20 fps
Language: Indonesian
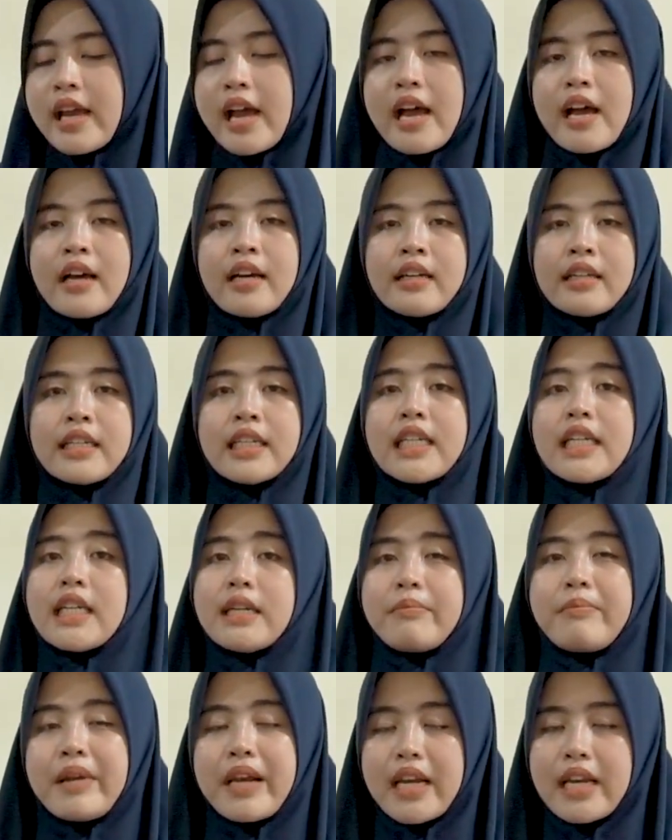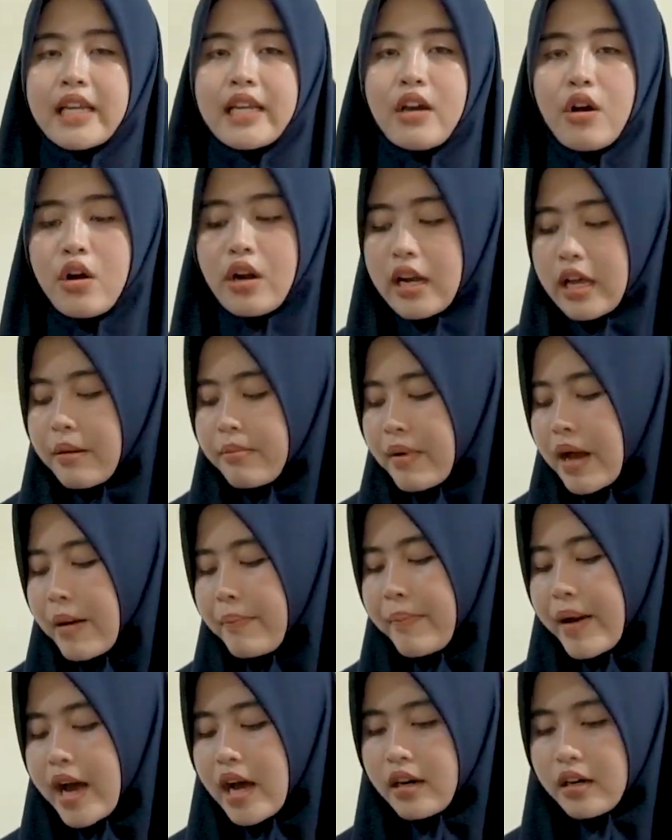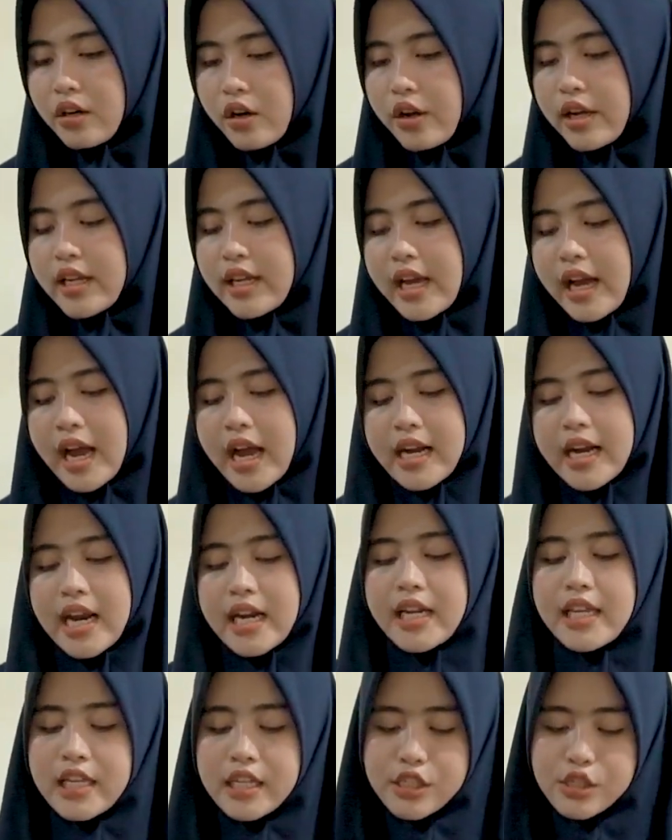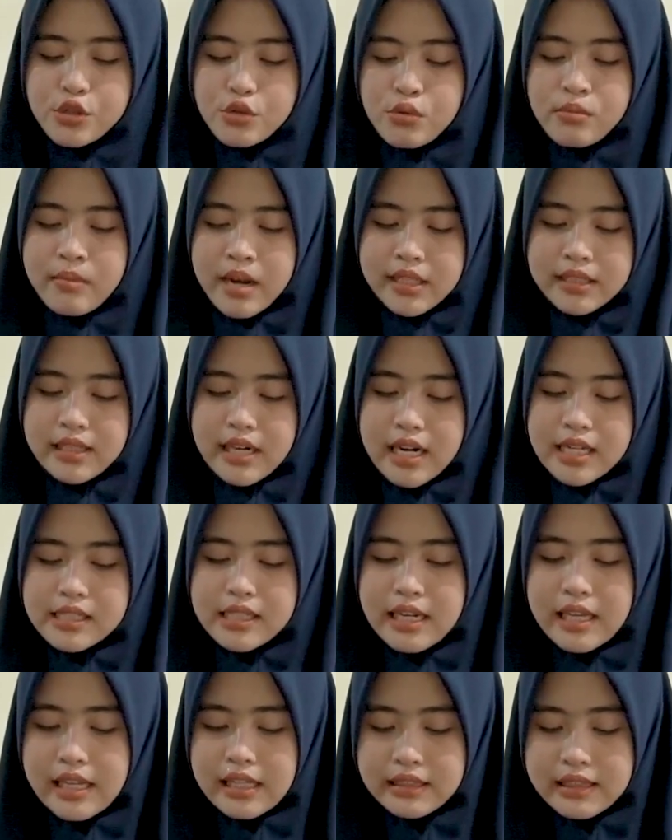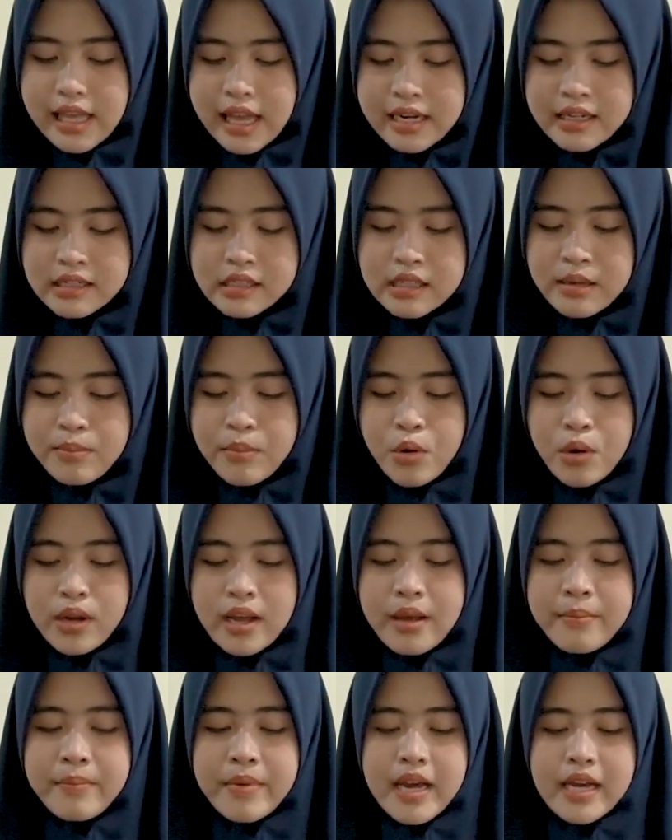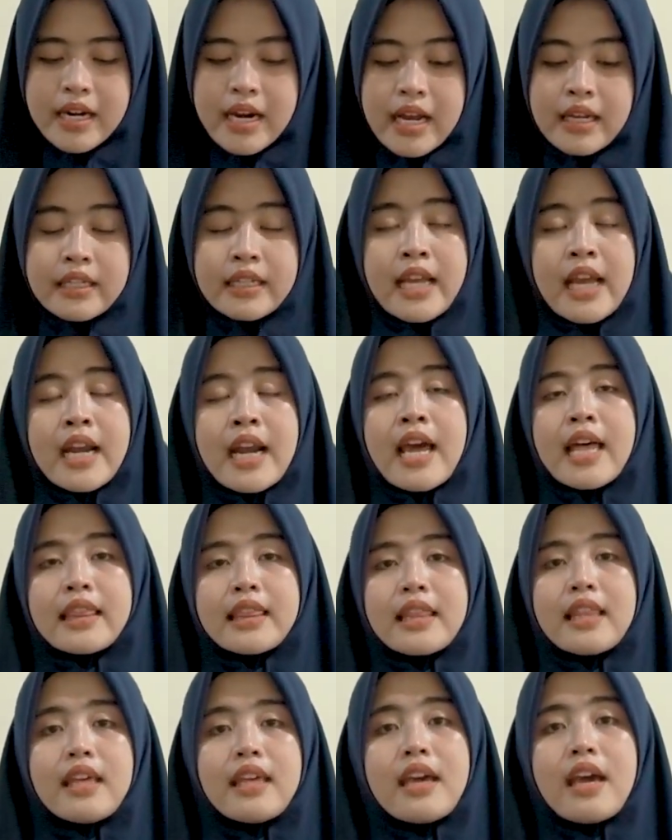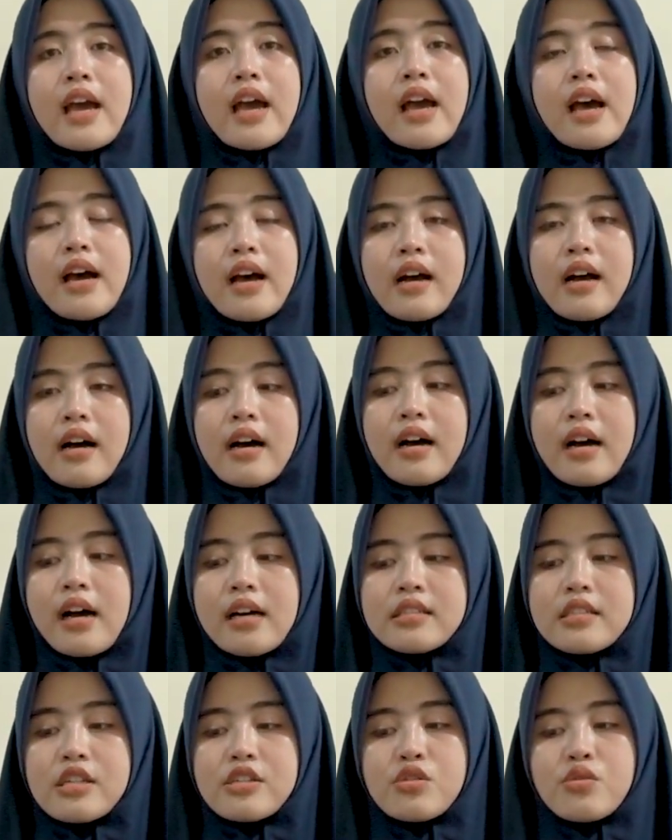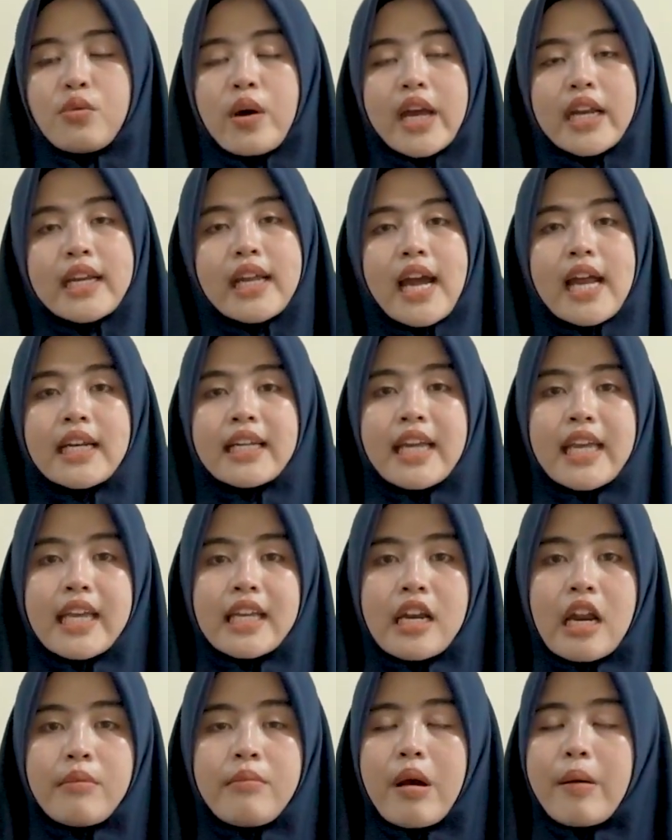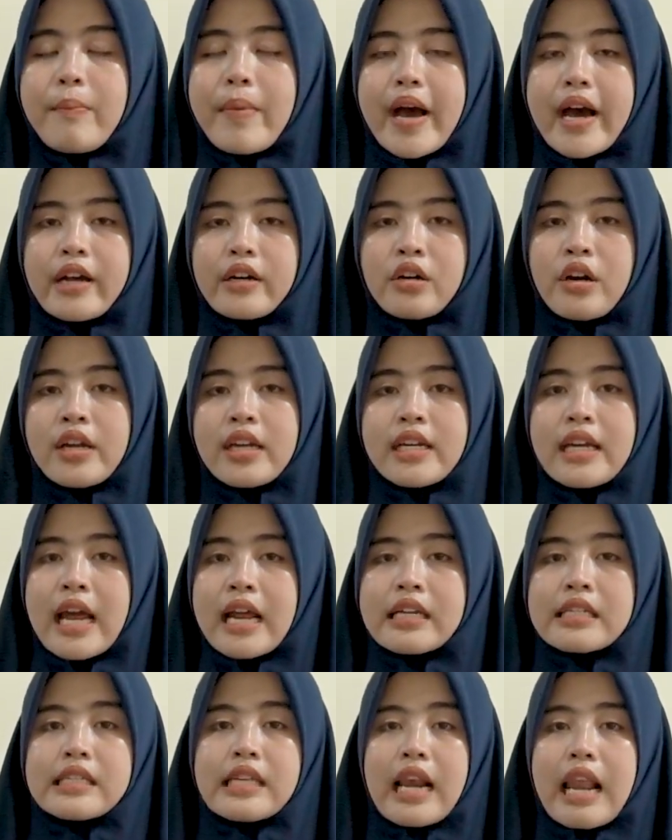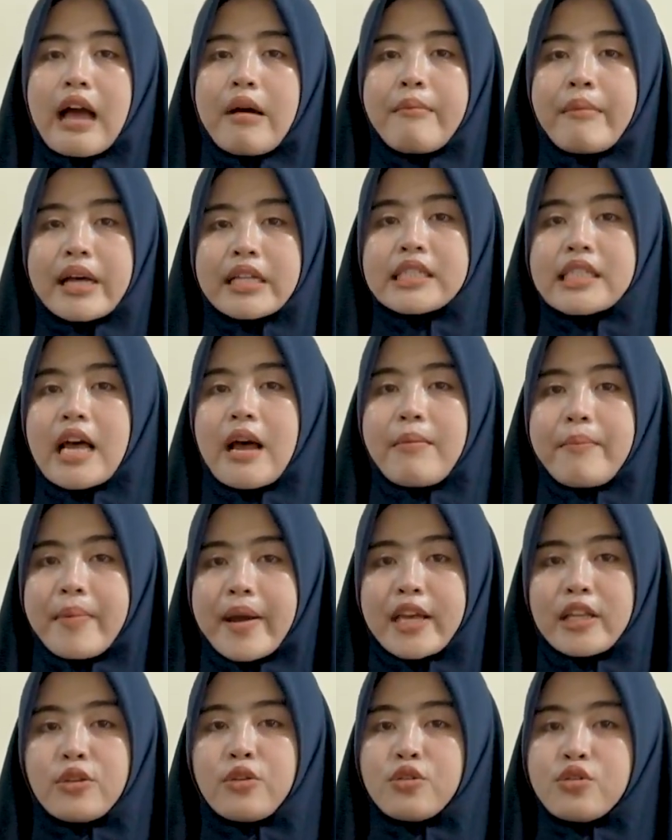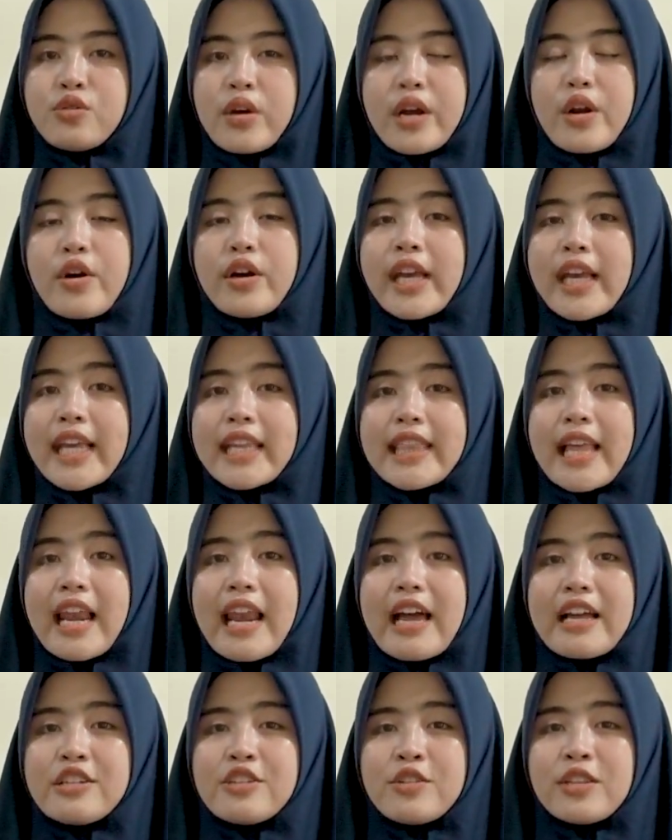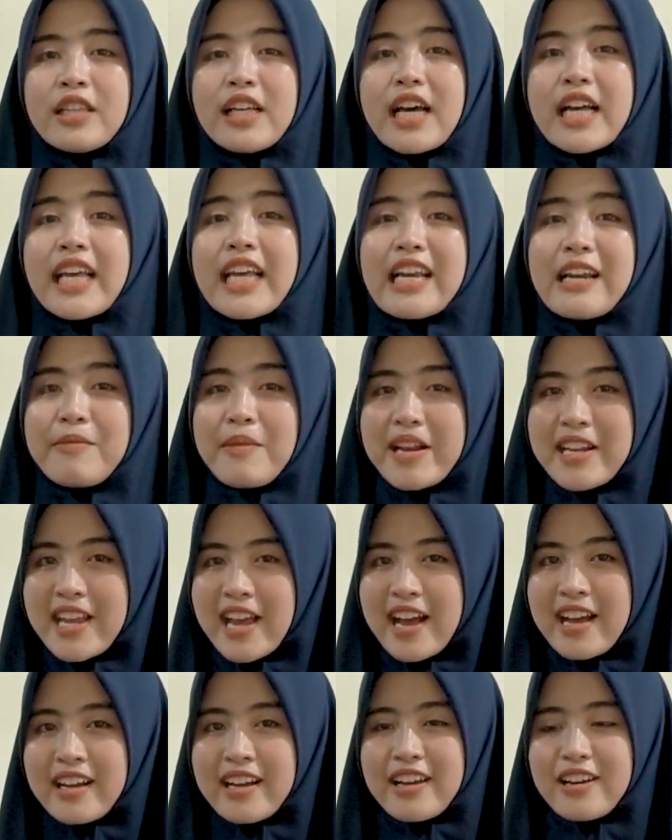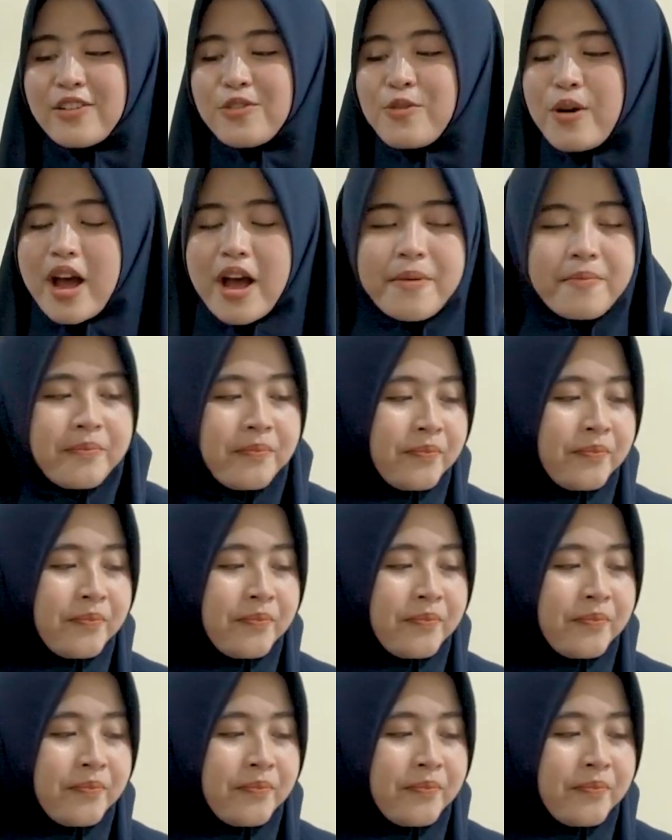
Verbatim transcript: yang dibeli oleh Bapak Roy yang ada di Sumatera Selatan. Semoga barangnya nanti uh, sesuai dengan keinginan Bapak Roy dan selamat sampai tujuan. Oke, kita lanjut ke kiriman yang kedua.